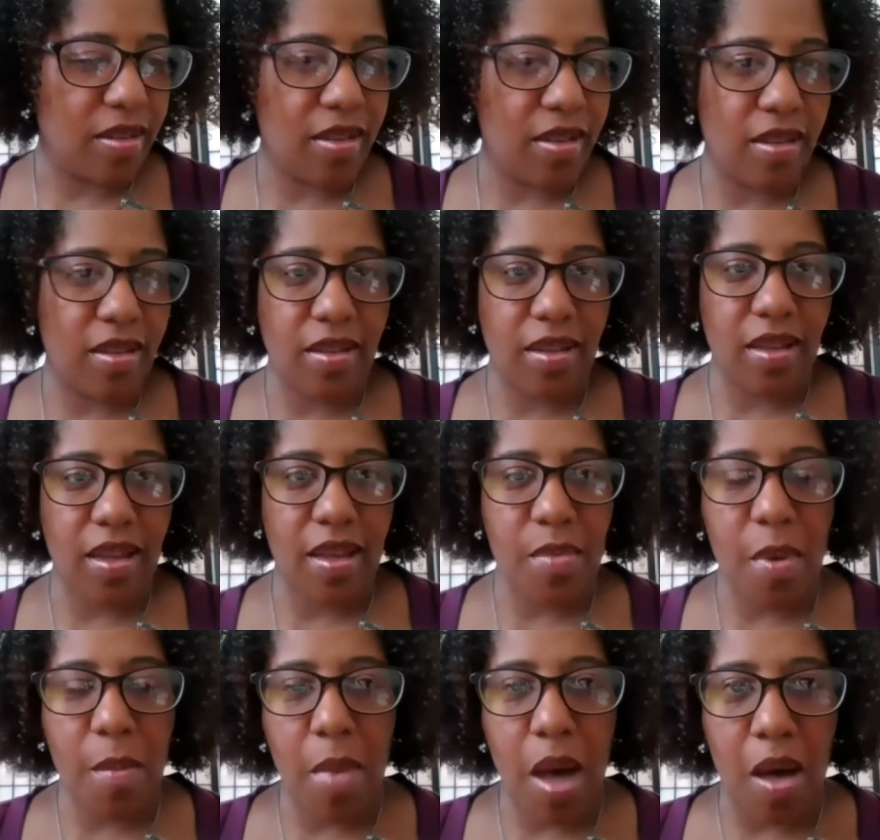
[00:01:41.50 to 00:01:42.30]
a darnos
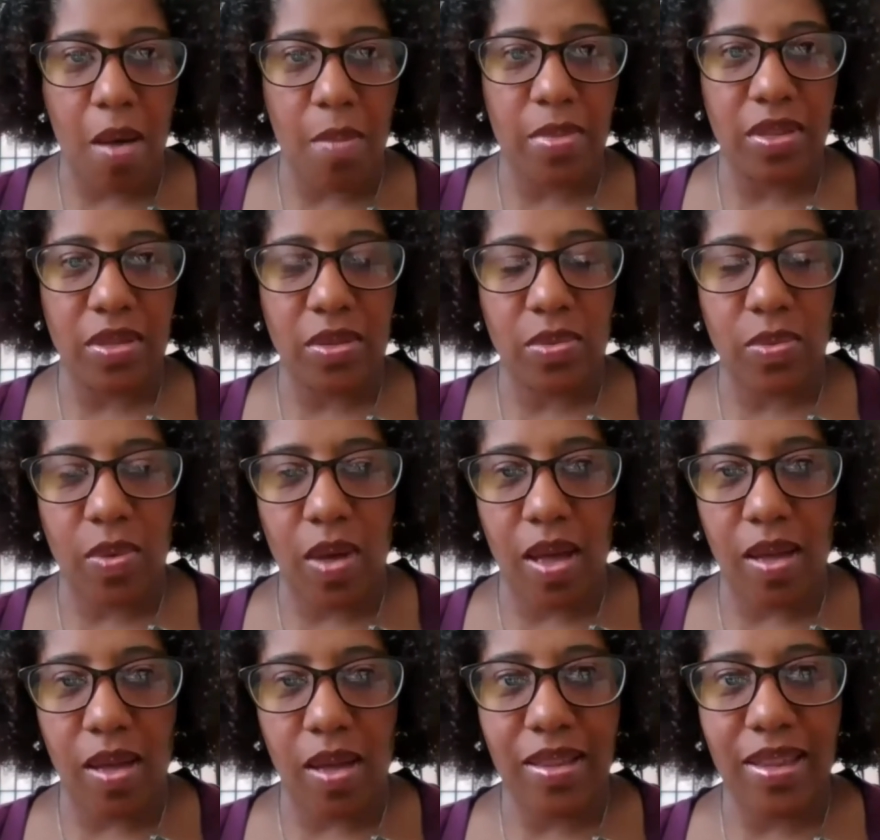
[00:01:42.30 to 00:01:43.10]
cuenta que
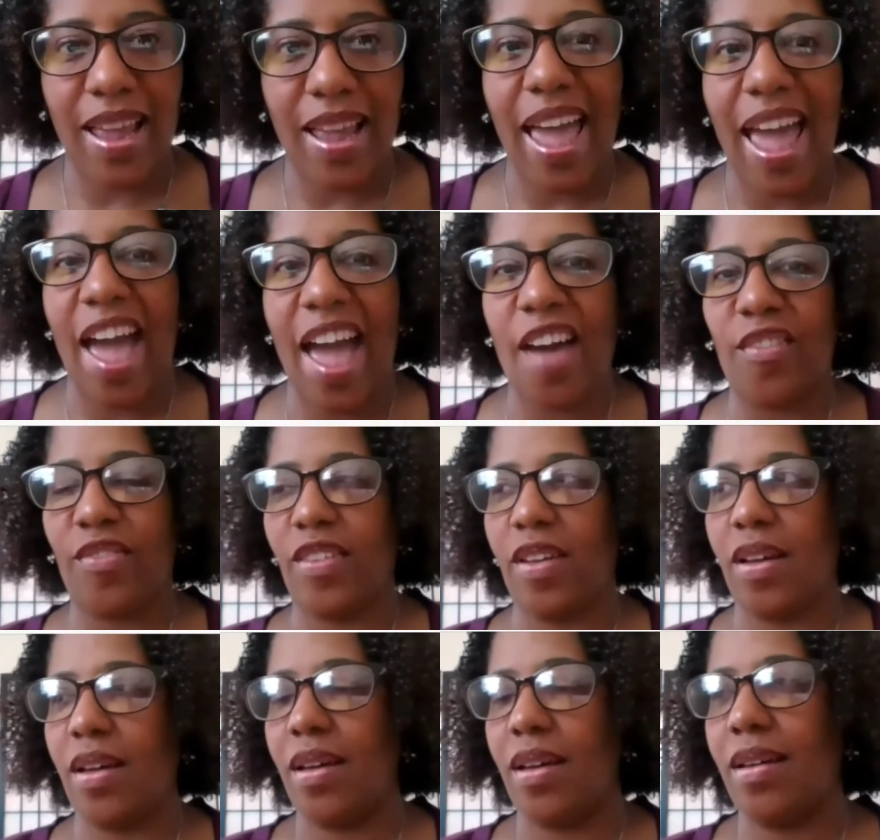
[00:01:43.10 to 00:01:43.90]

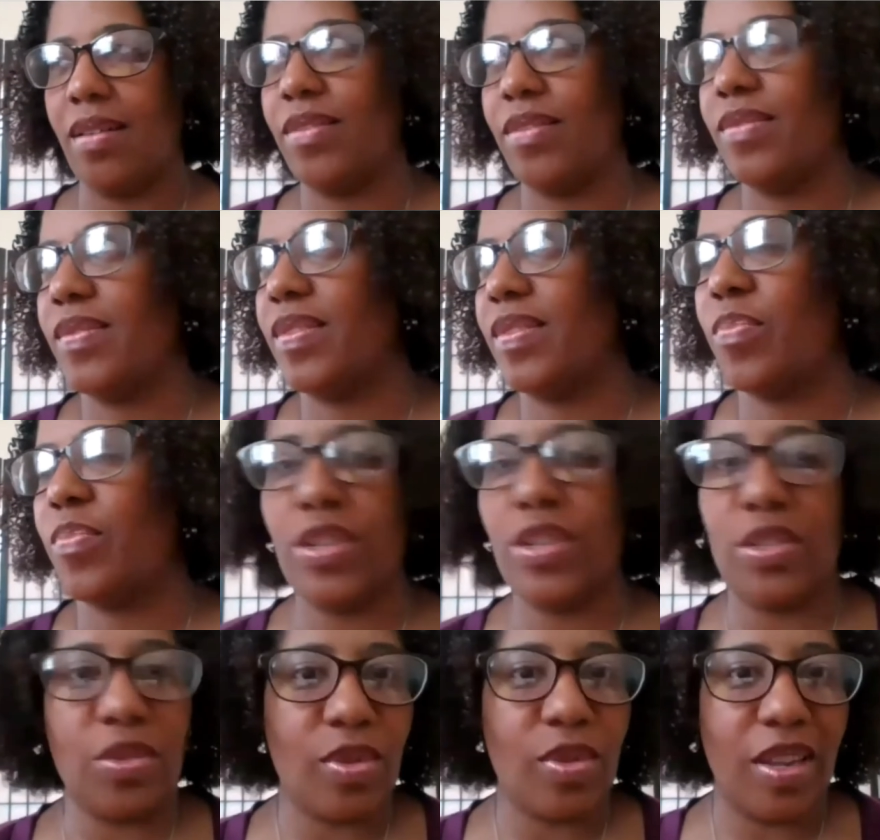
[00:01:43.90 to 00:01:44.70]
um,
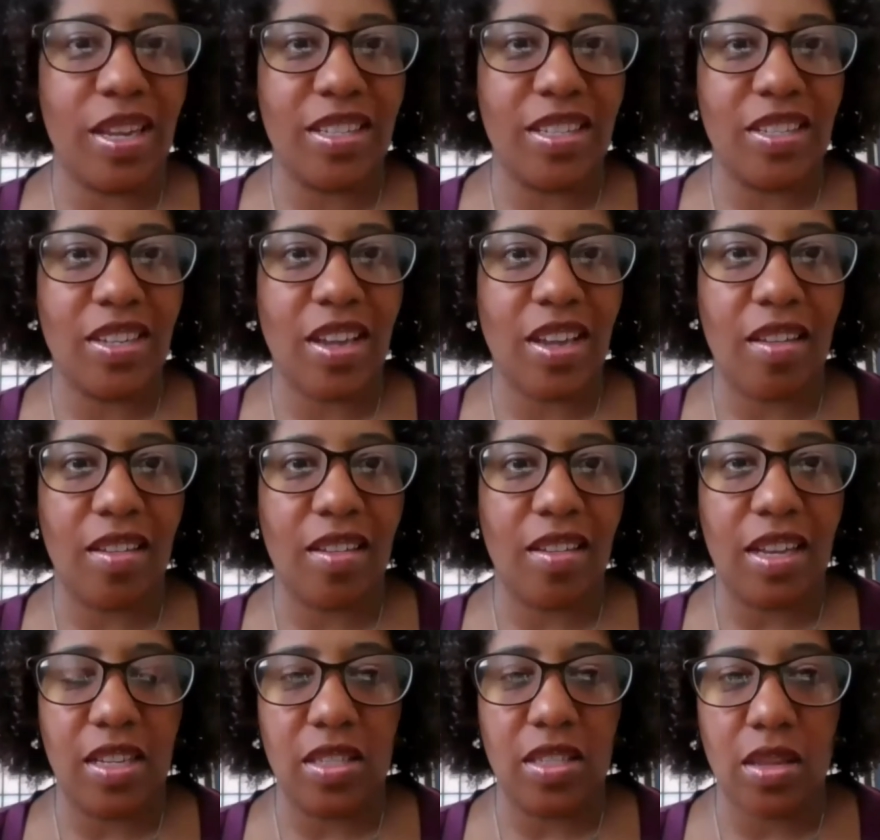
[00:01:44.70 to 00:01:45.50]
hemos visto
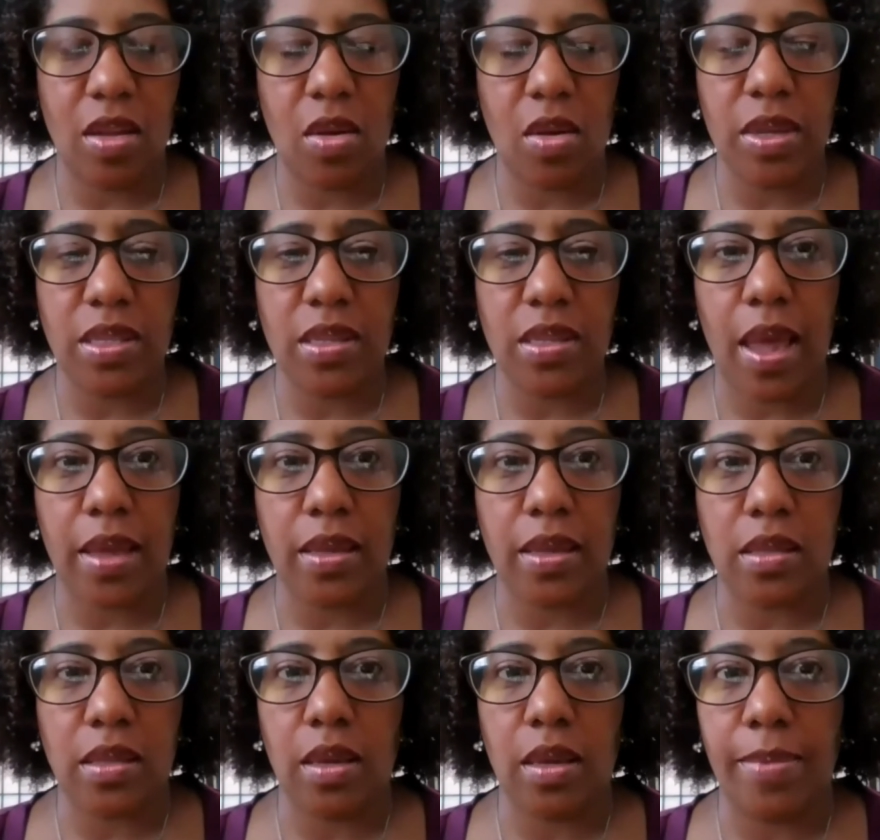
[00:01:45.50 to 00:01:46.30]
partes de ellos
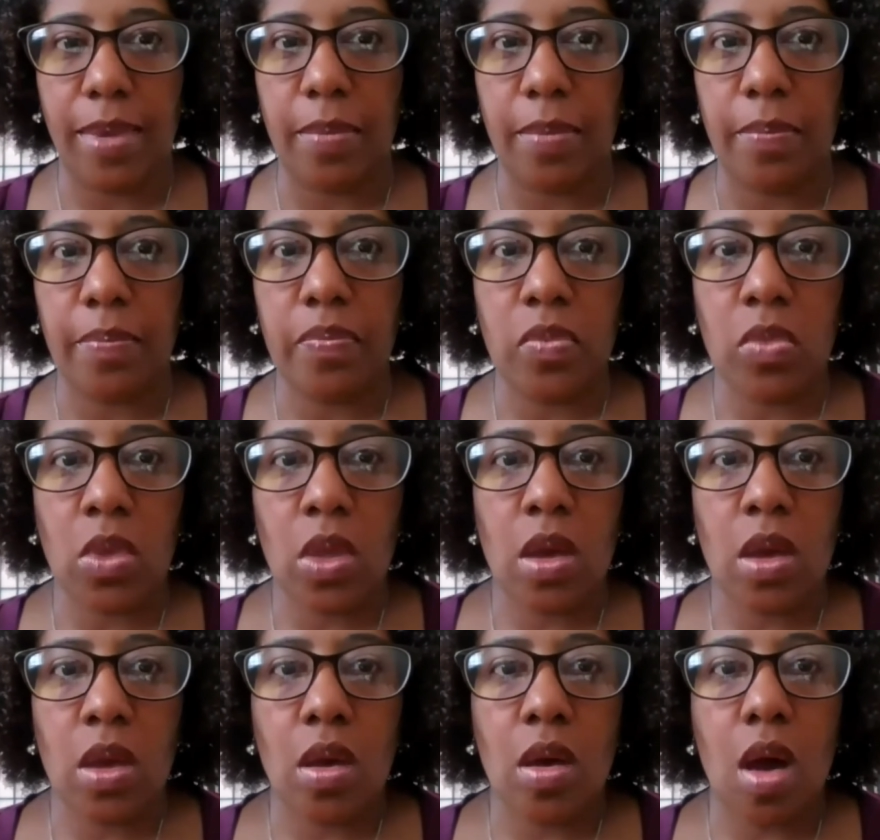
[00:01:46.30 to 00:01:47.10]
que no
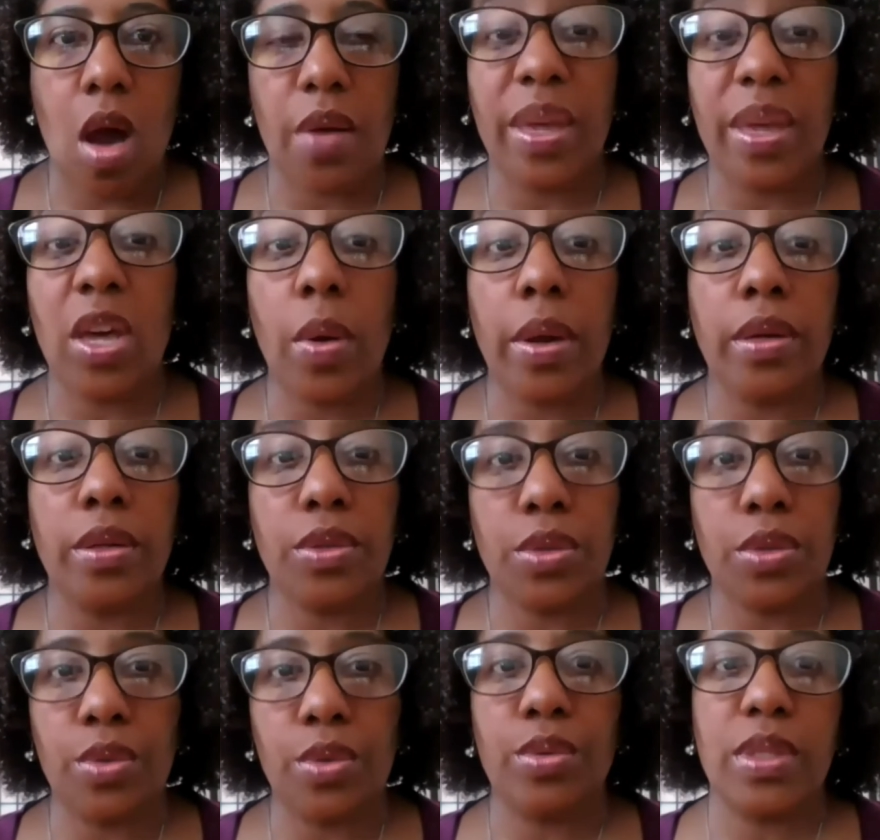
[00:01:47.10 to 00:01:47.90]
sabemos o que no
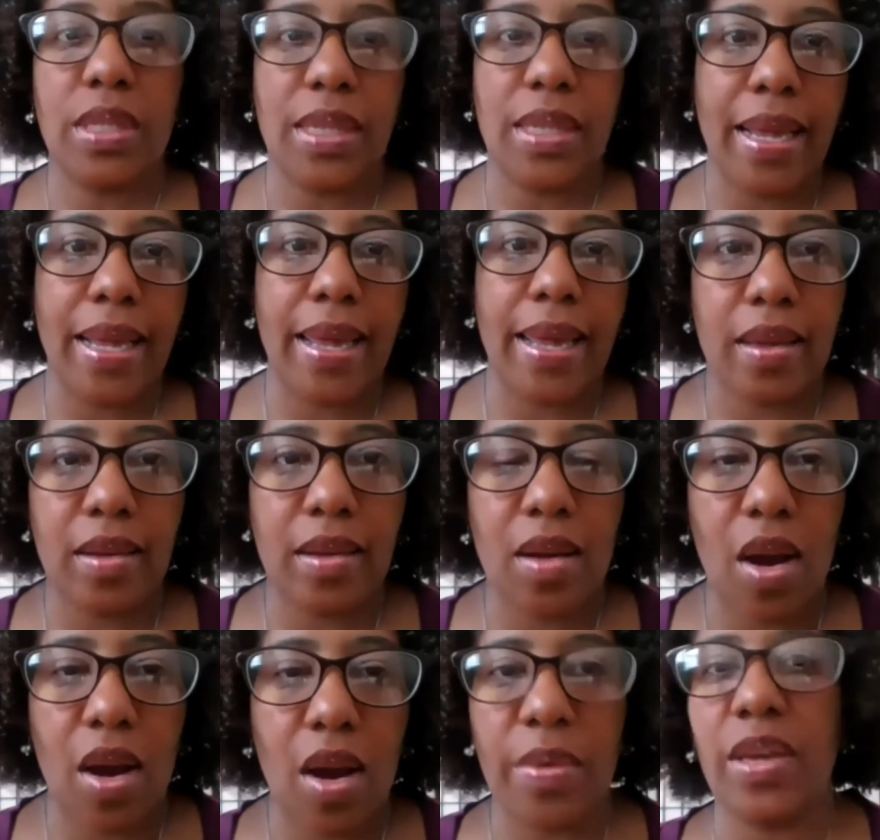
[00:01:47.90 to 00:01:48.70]
conocíamos.
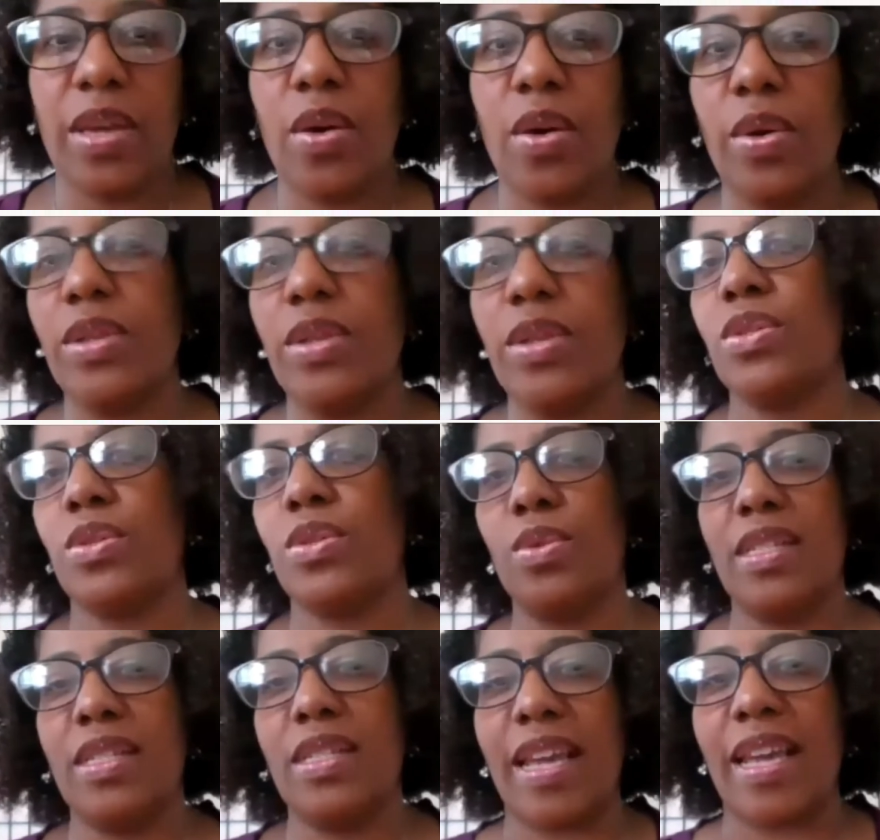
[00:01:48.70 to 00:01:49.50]

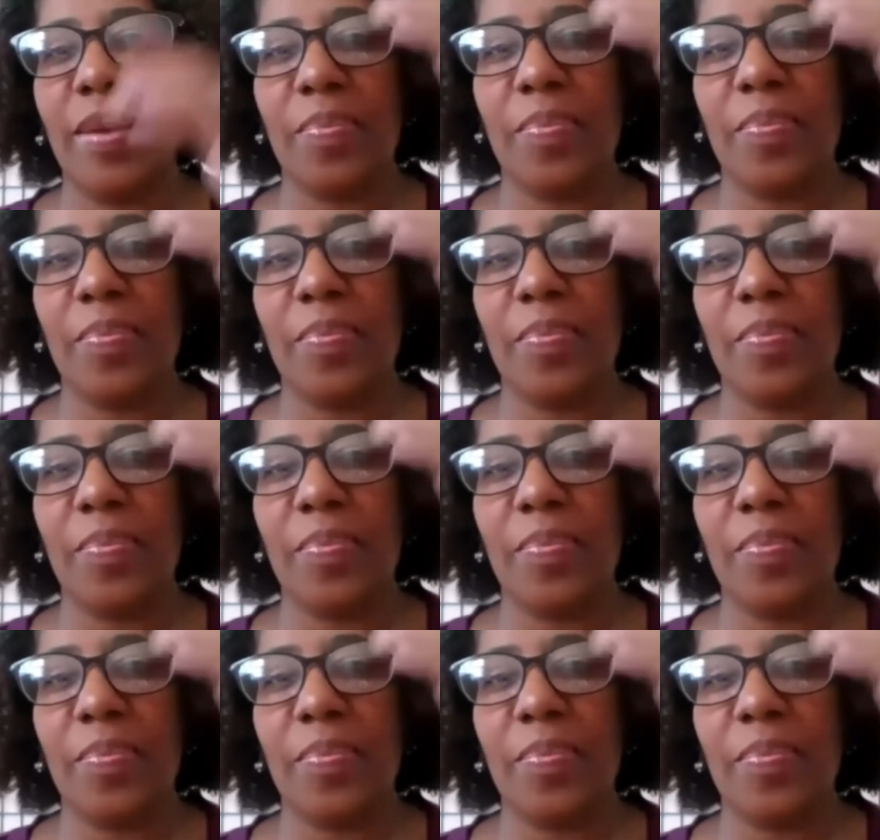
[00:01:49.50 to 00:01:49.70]
Um,